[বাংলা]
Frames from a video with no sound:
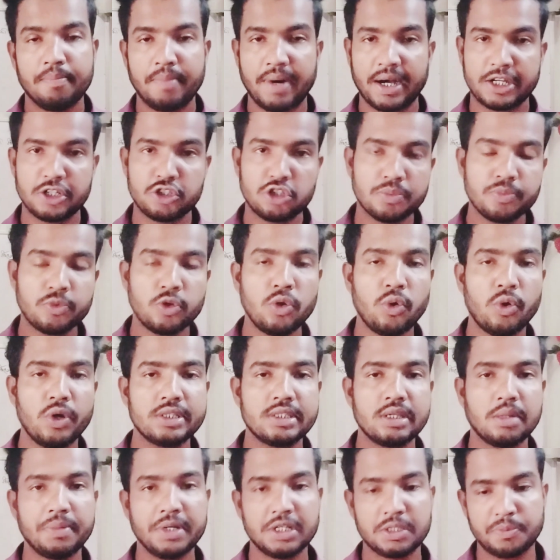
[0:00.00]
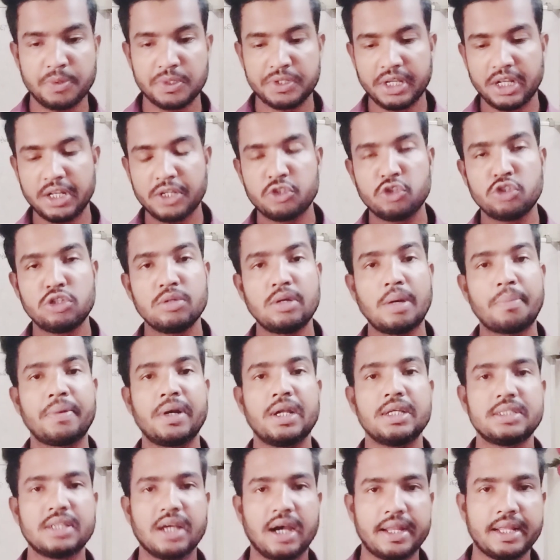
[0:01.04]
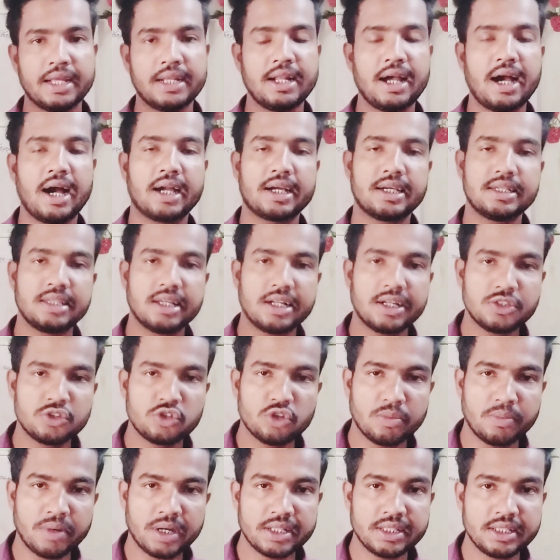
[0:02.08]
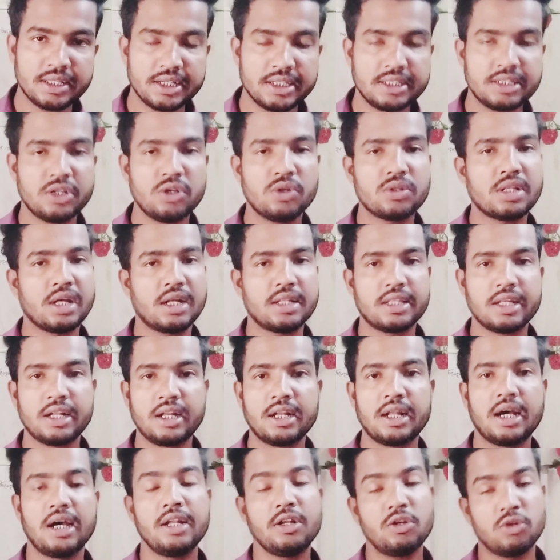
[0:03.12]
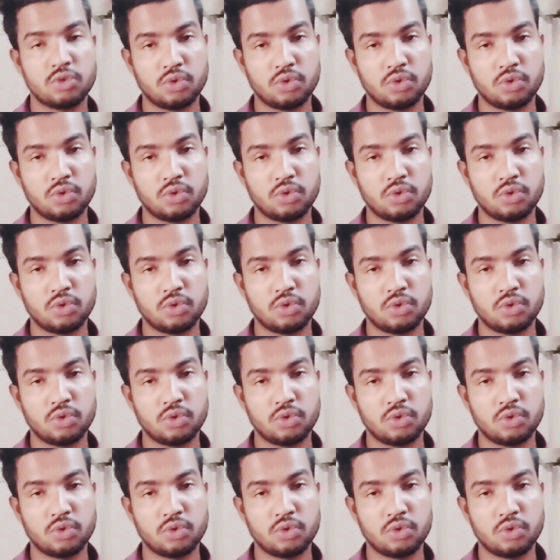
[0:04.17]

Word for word: বাকি সবগুলো হয়ে যাবে স্পেশাল যদি আপনারা জানেন আগে যারা জমা দিয়েছিল তাদের না